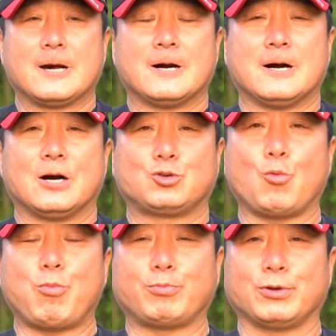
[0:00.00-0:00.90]
어,
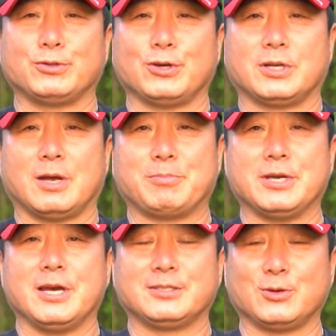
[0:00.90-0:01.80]
촉법소년이나
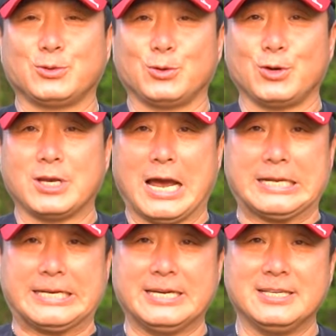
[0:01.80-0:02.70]
비행청소년이
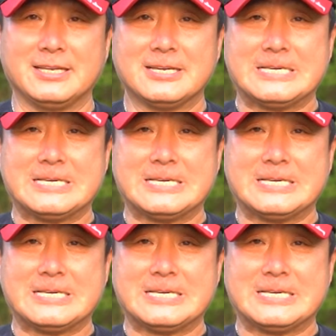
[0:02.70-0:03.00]
아닌